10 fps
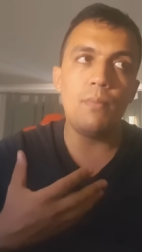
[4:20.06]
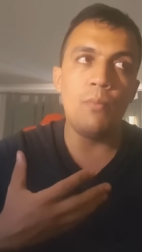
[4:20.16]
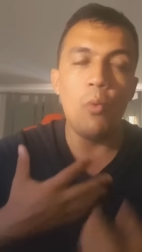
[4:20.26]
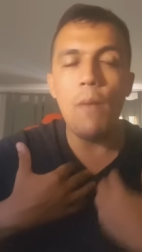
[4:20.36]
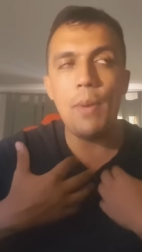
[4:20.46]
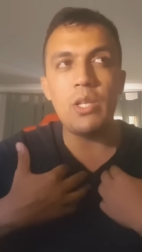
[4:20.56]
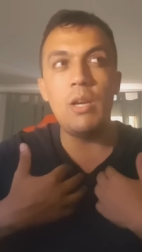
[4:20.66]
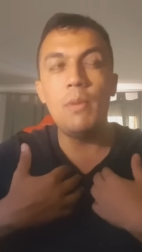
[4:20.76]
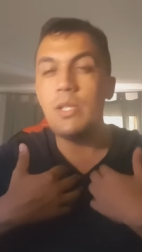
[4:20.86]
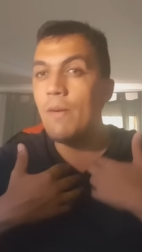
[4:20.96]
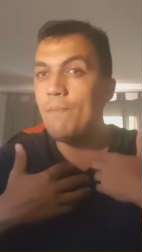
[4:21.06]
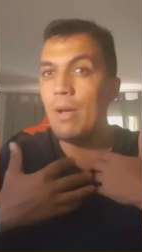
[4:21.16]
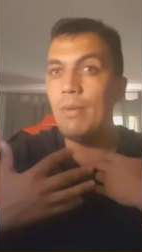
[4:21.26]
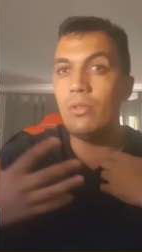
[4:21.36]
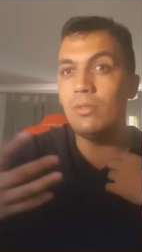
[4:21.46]
Moi, personnellement, ça va me
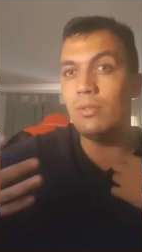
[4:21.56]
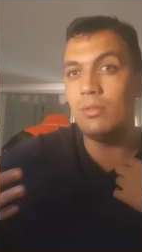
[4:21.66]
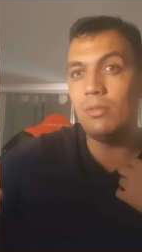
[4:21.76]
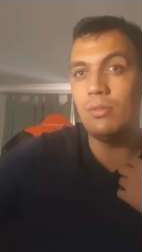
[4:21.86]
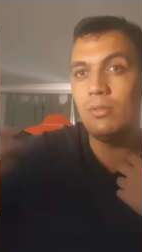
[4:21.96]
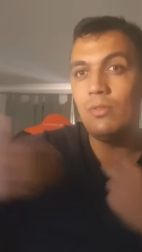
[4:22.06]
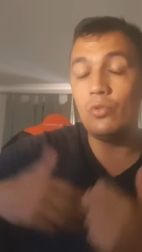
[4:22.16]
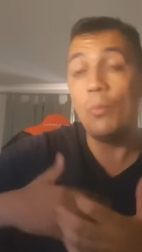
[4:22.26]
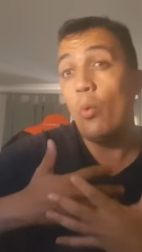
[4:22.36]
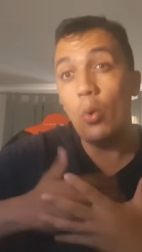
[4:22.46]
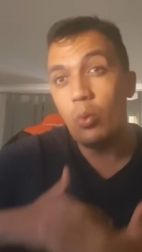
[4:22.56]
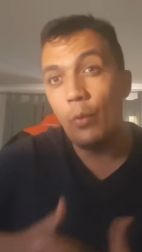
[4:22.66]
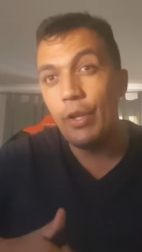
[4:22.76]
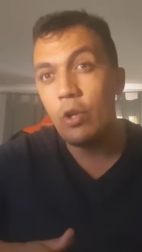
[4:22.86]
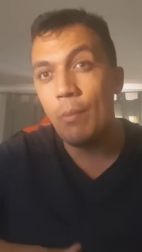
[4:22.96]
permettre de, me
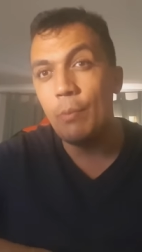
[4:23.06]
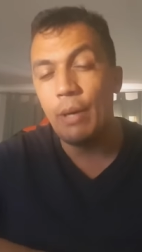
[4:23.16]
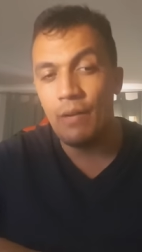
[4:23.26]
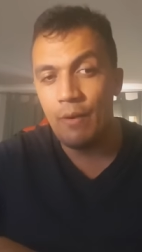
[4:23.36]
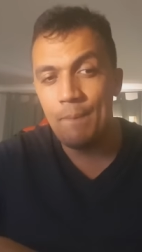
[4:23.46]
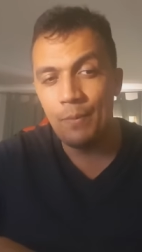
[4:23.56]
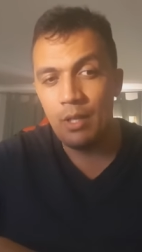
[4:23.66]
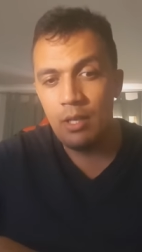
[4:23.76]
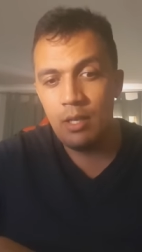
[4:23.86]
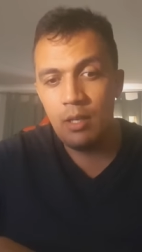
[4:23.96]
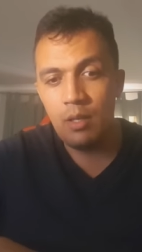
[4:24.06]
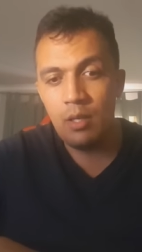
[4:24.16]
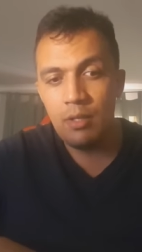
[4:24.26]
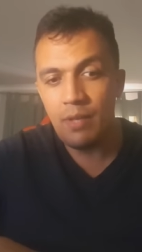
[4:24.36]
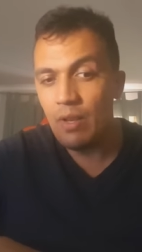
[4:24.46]
retrouver comme auparavant.
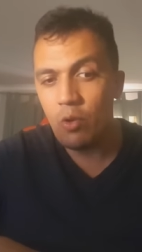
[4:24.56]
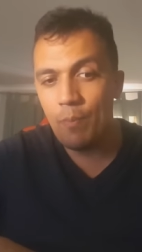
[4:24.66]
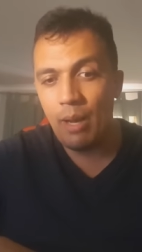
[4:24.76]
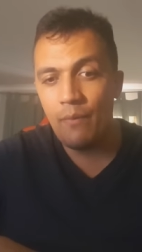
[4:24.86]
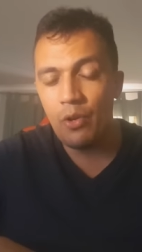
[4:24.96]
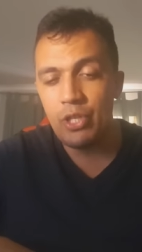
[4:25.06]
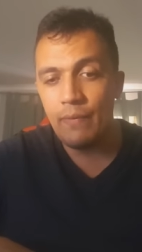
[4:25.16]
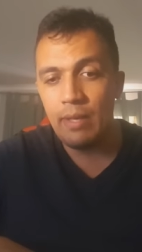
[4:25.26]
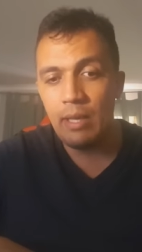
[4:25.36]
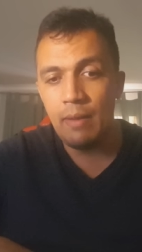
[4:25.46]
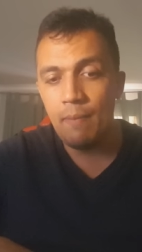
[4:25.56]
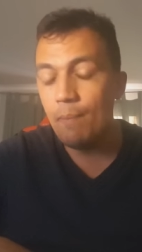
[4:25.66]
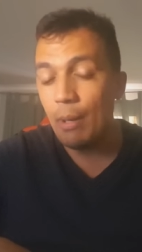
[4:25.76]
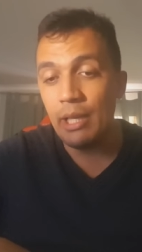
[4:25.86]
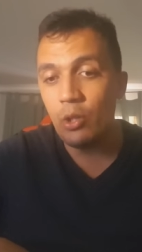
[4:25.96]
C'est vrai qu'auparavant, j'avais
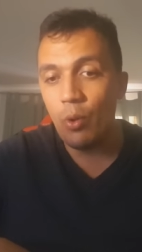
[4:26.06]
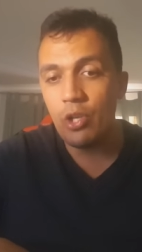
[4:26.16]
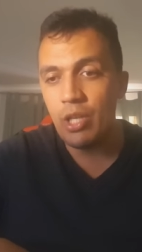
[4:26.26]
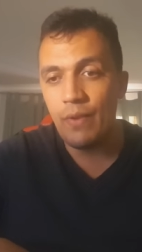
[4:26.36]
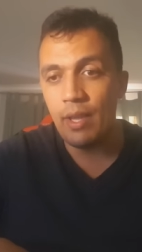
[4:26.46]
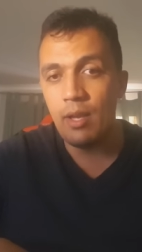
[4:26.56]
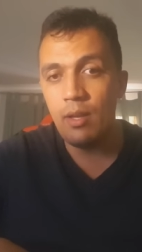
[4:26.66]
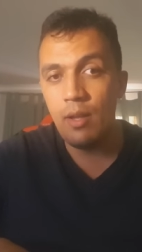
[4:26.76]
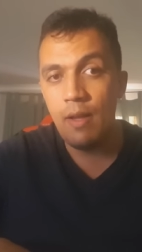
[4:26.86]
pas network, j'avais rien.